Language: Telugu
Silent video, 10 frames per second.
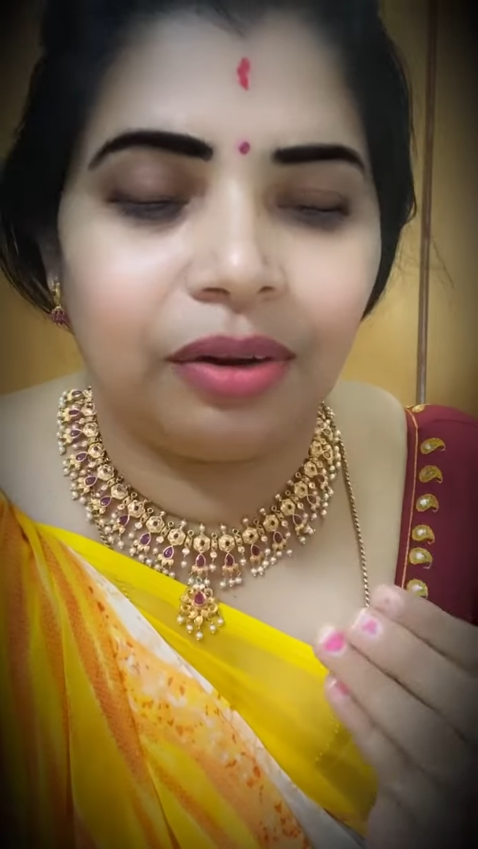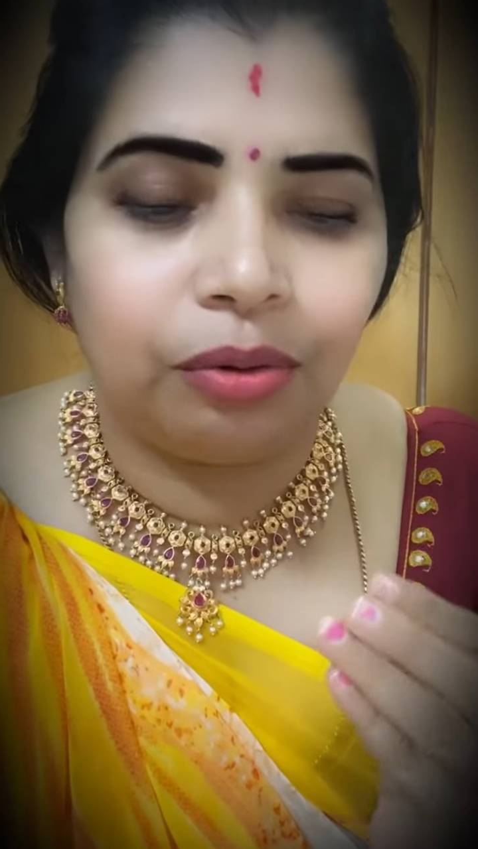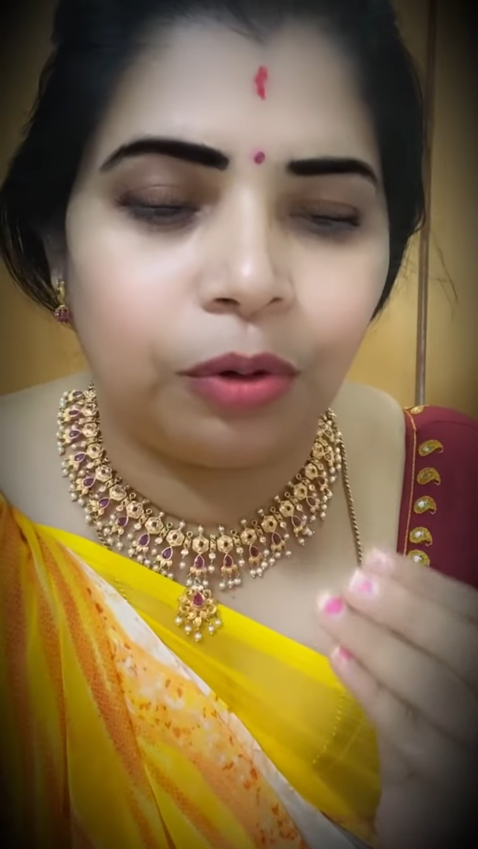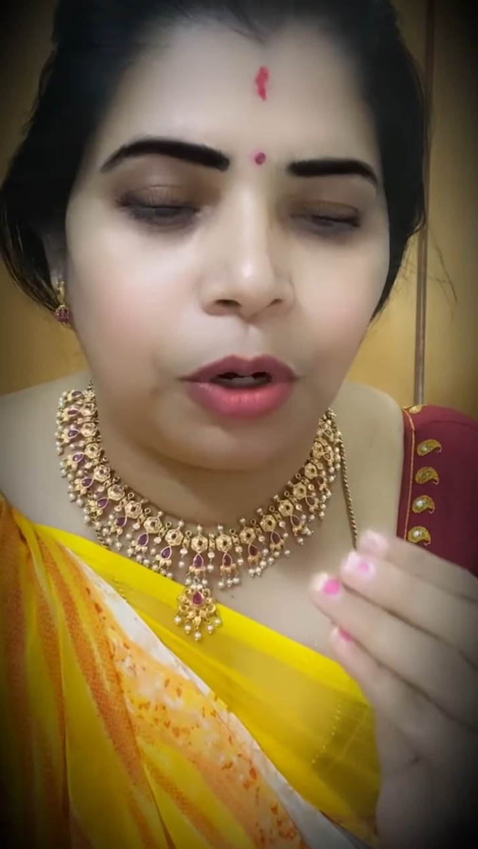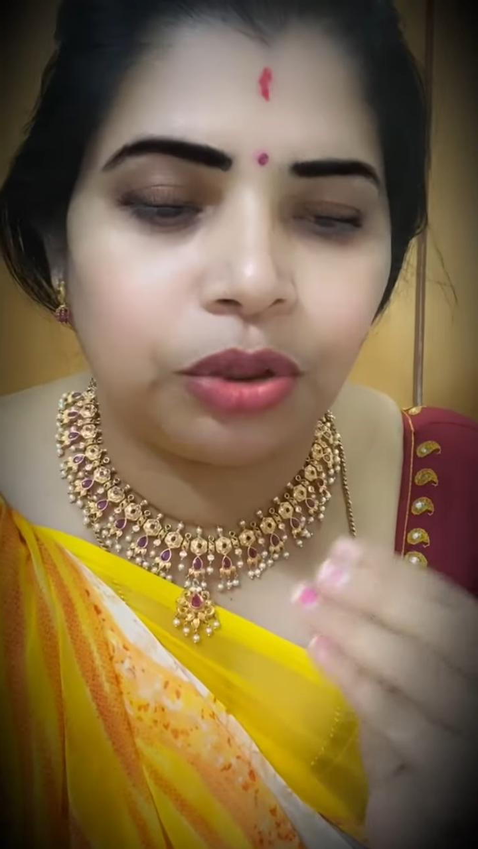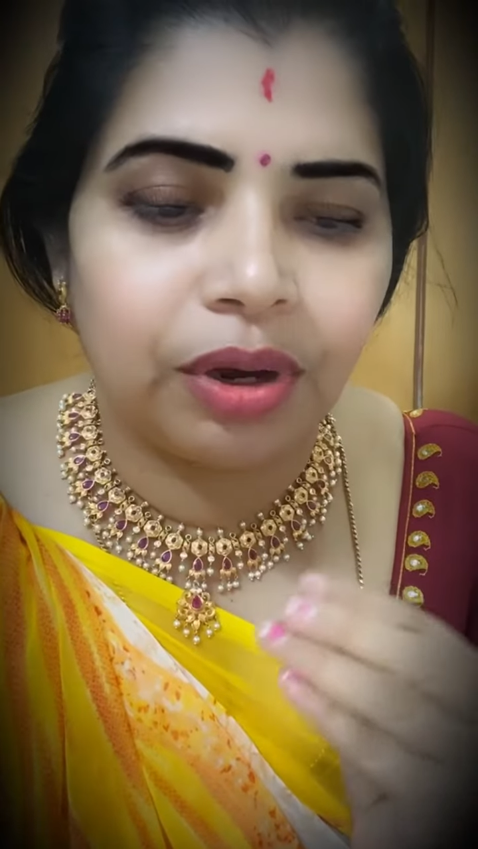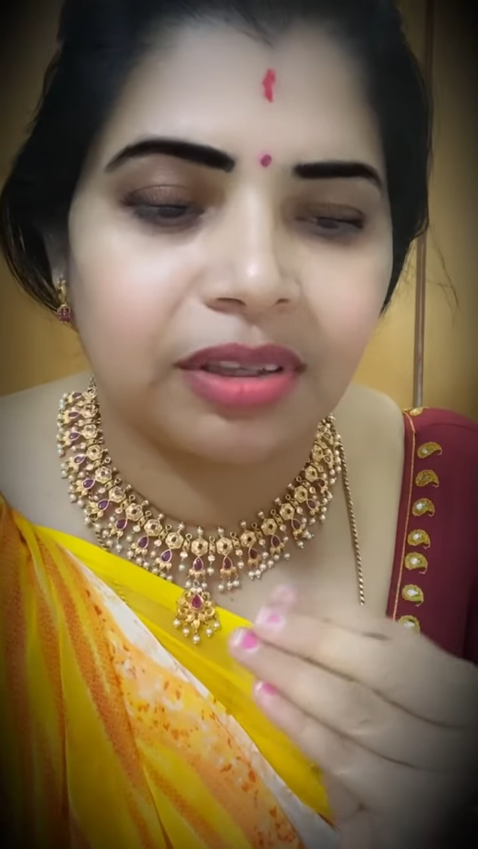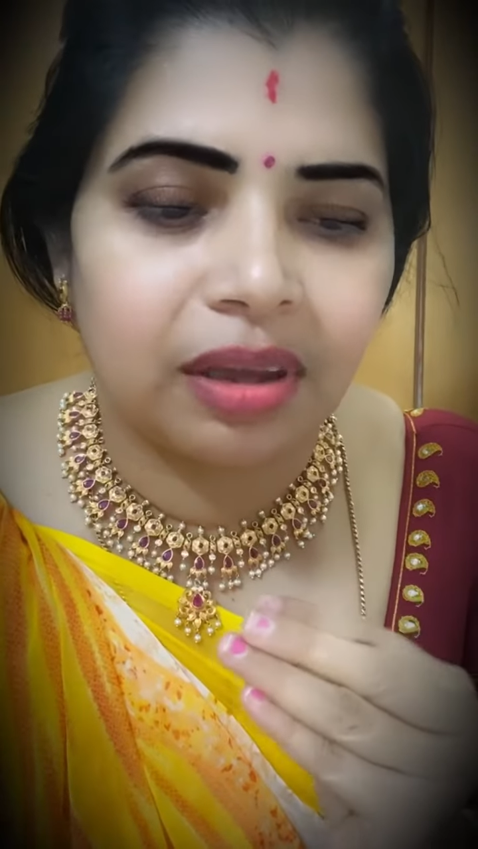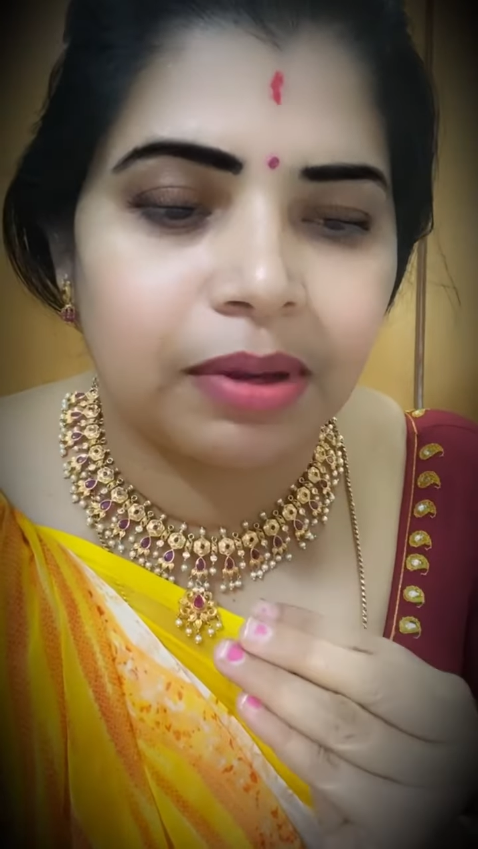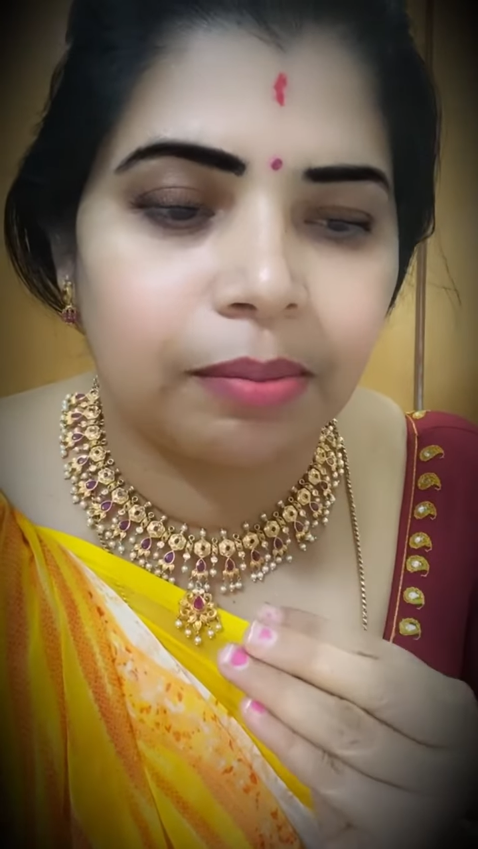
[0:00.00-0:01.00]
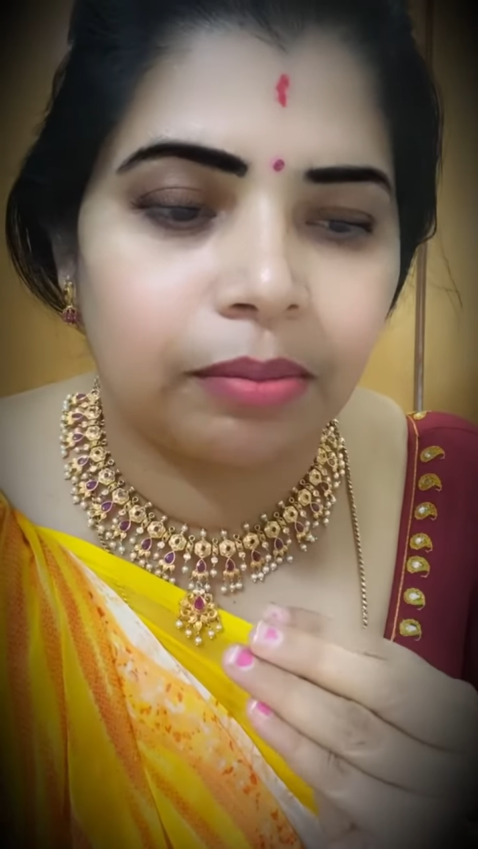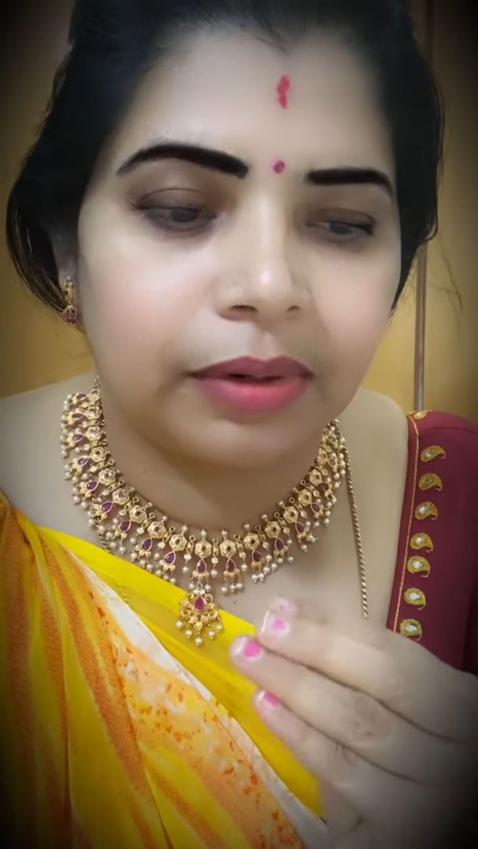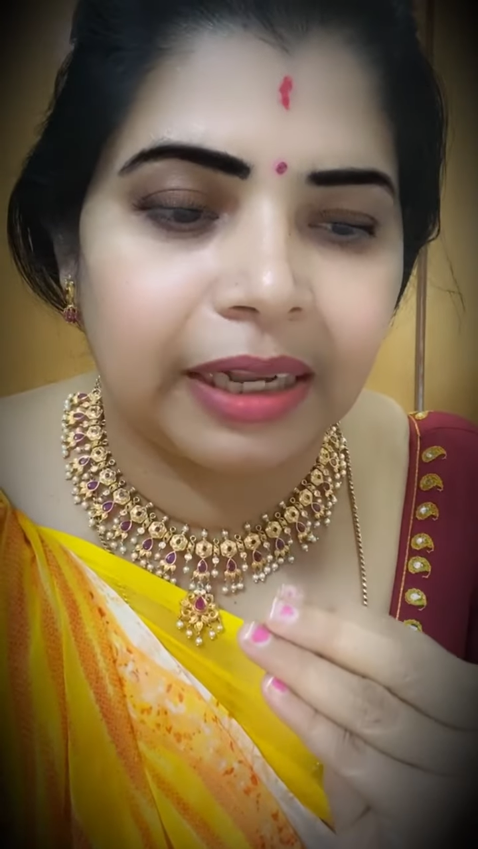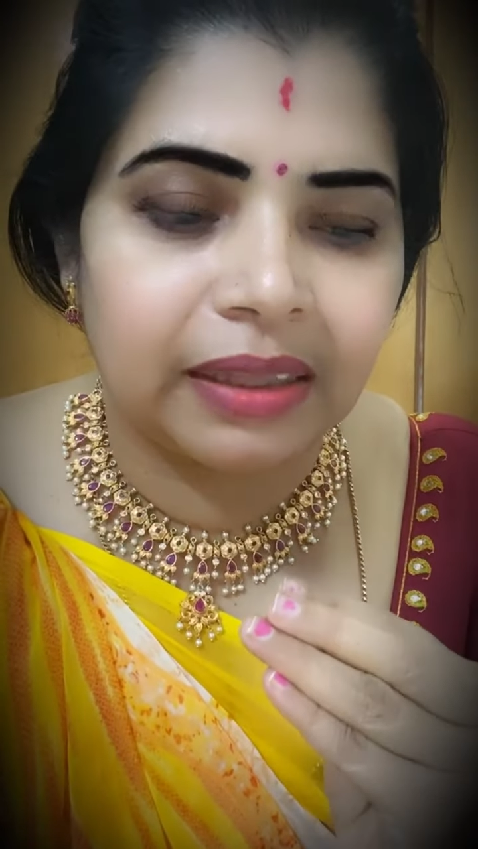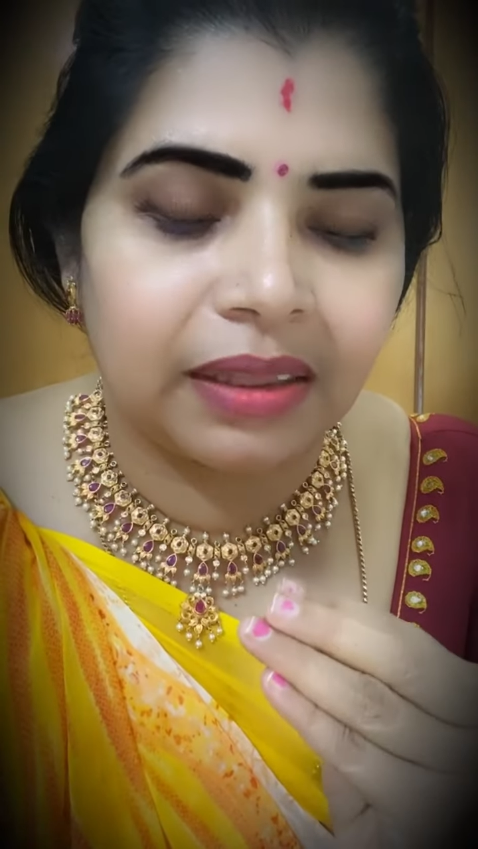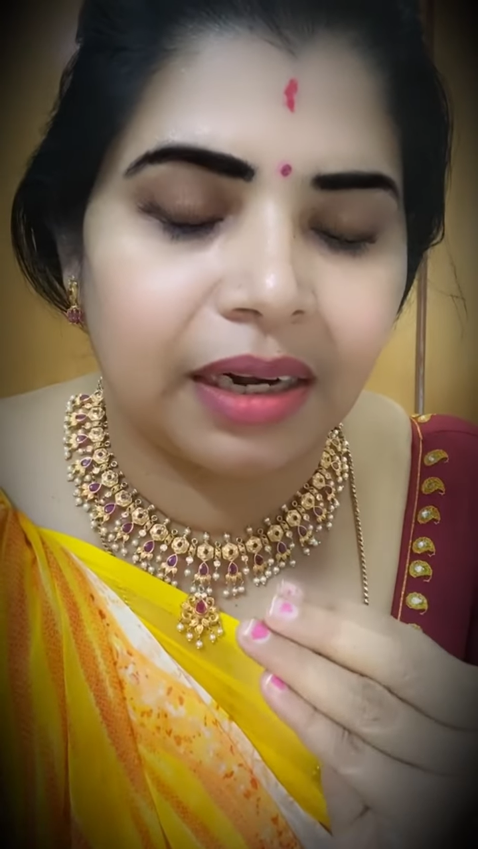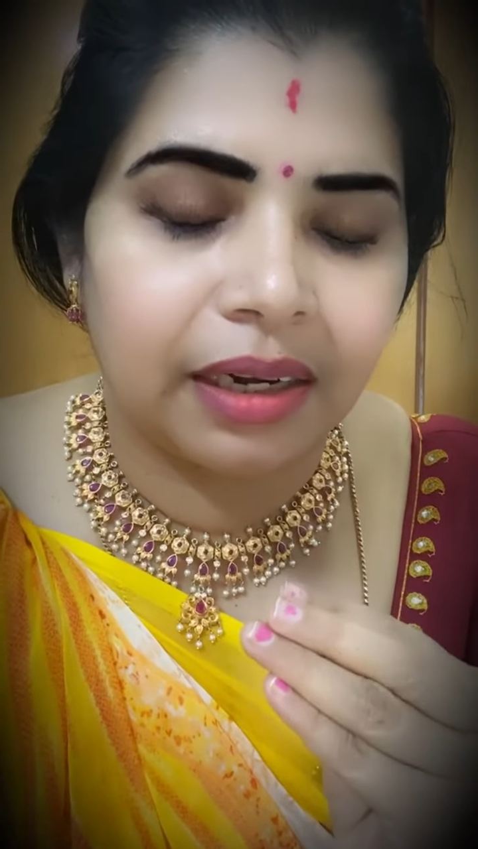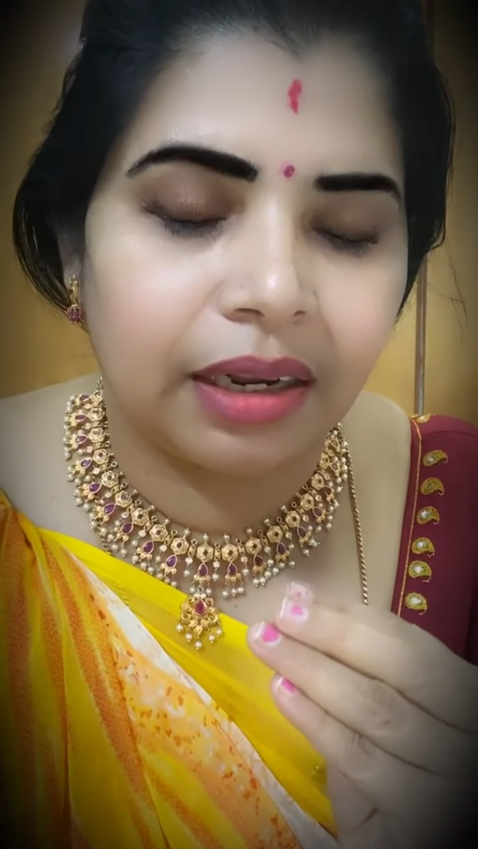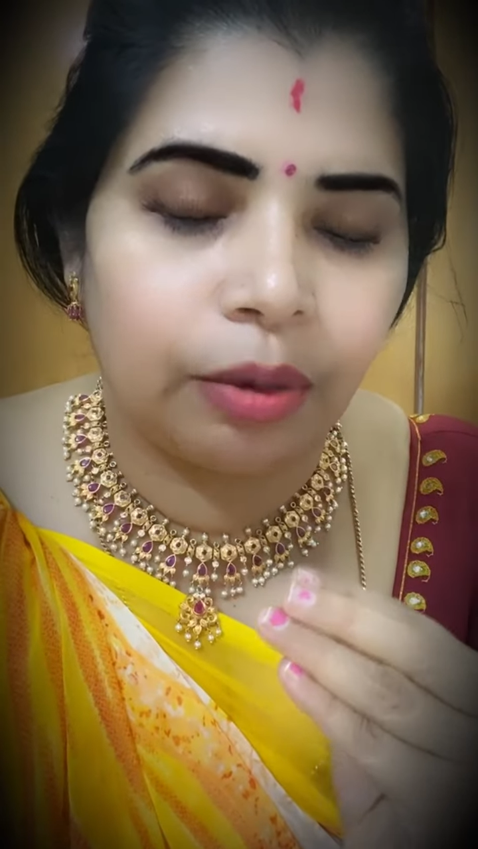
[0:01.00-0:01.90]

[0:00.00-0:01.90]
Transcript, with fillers: రోజు ఒక సమయం టెన్ థర్టీ